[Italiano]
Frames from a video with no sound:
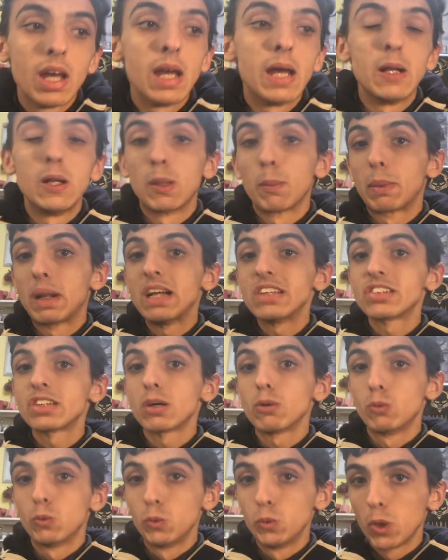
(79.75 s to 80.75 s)
L'ho
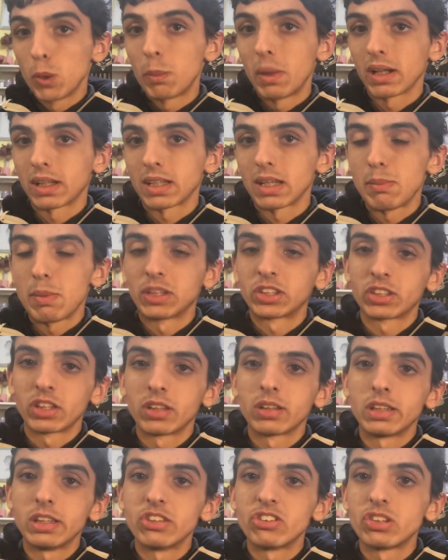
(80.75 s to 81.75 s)
presa, uno, perché mi piace
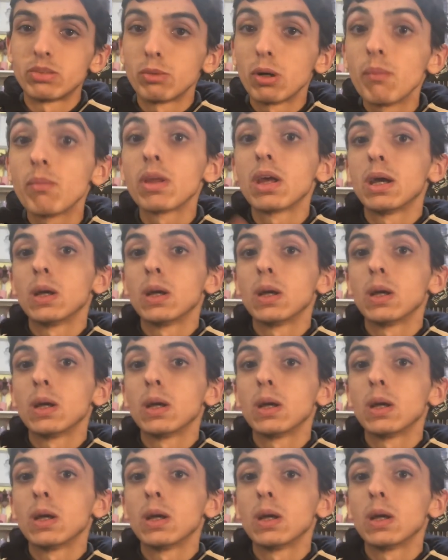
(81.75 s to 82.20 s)
tantissimo,